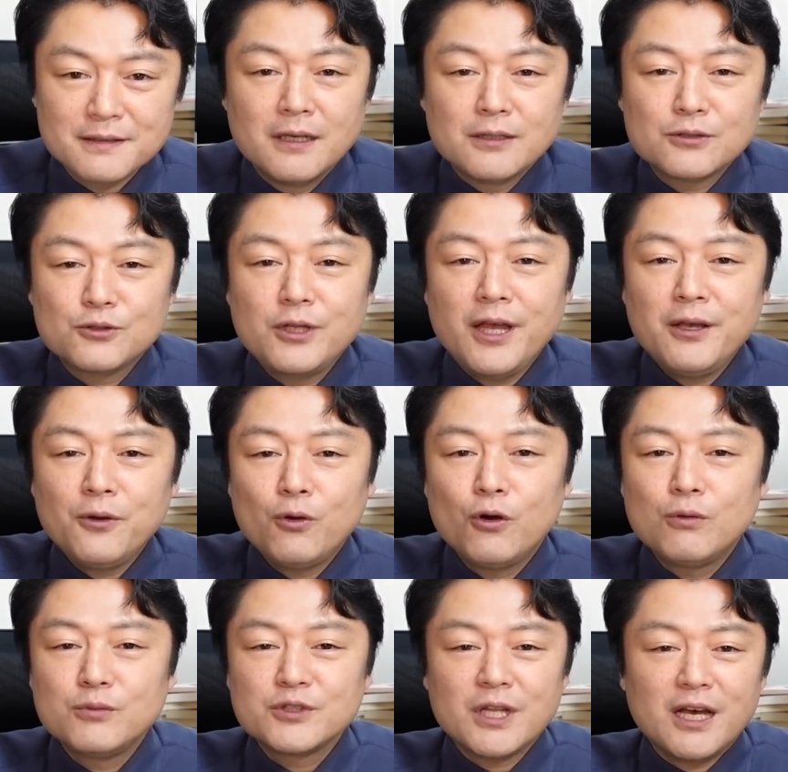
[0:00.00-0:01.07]

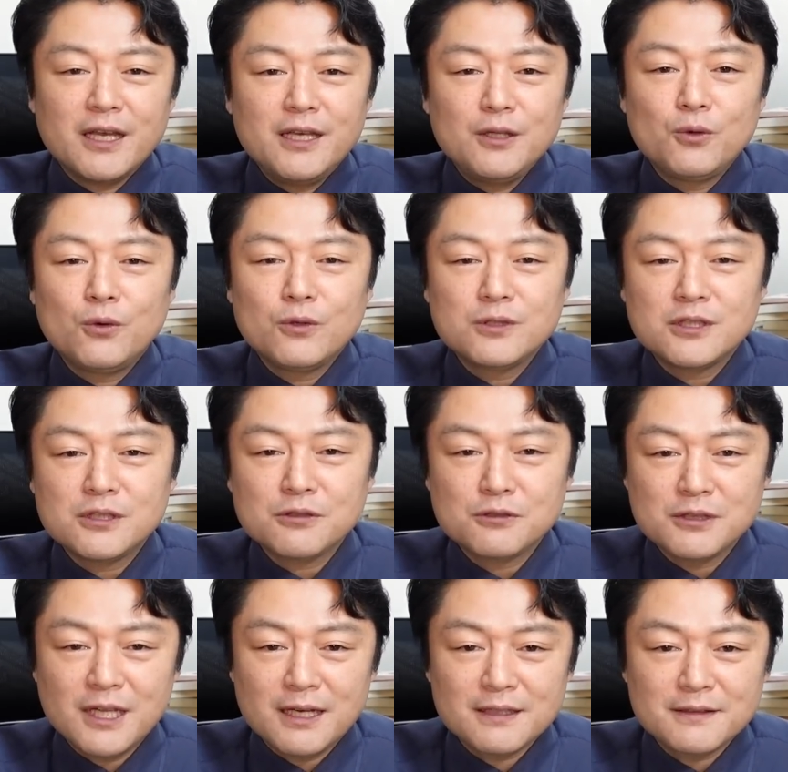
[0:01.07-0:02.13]
ステイホームだ、移動自
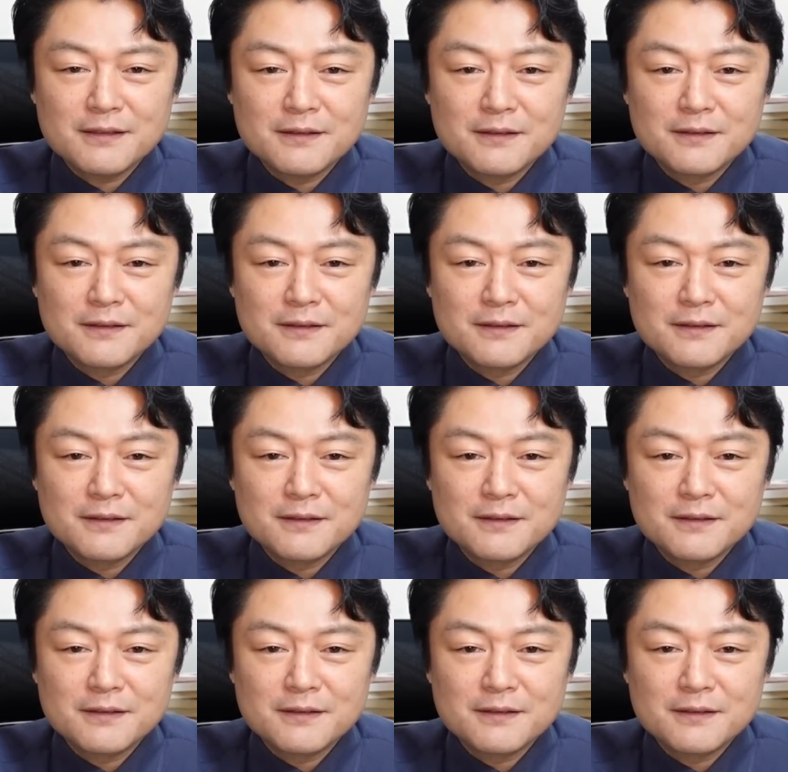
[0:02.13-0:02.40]
粛だ、